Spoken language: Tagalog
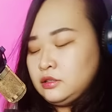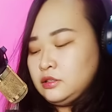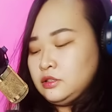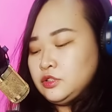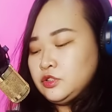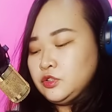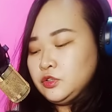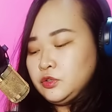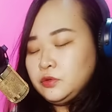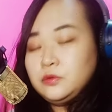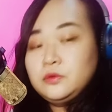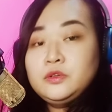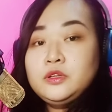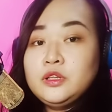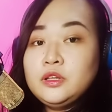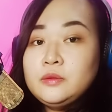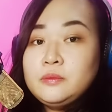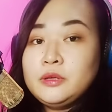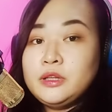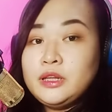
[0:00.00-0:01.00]
So,
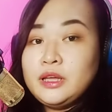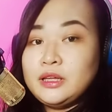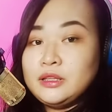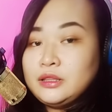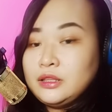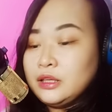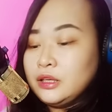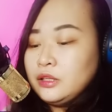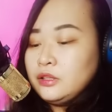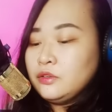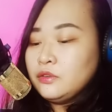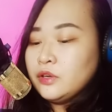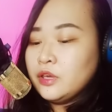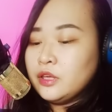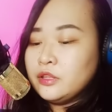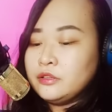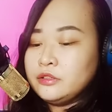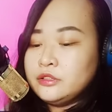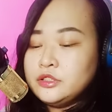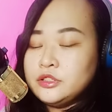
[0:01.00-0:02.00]
kunin naman natin yung
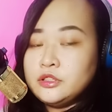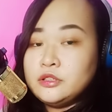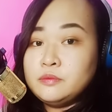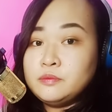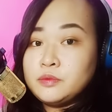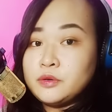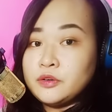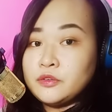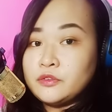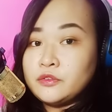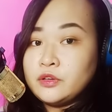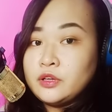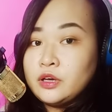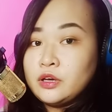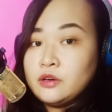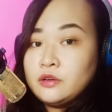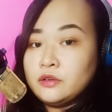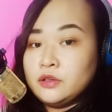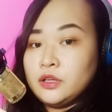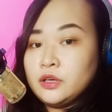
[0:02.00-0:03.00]
energy ng person na
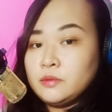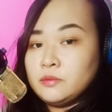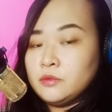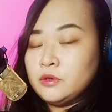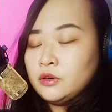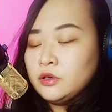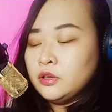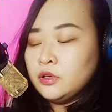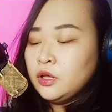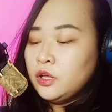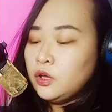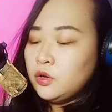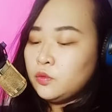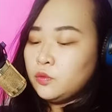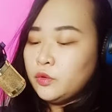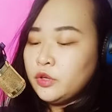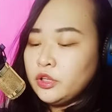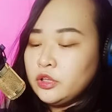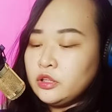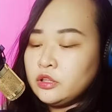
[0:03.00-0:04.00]
kakonect mo
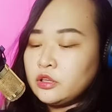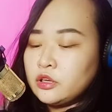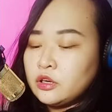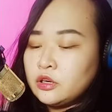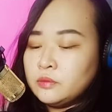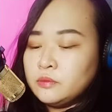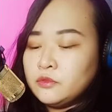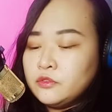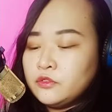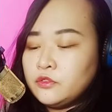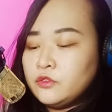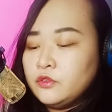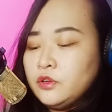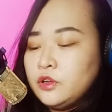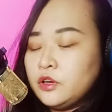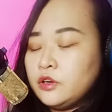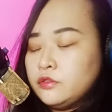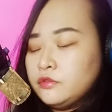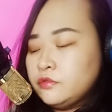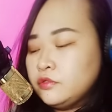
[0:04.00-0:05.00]
when it comes to
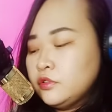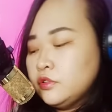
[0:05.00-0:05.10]
love.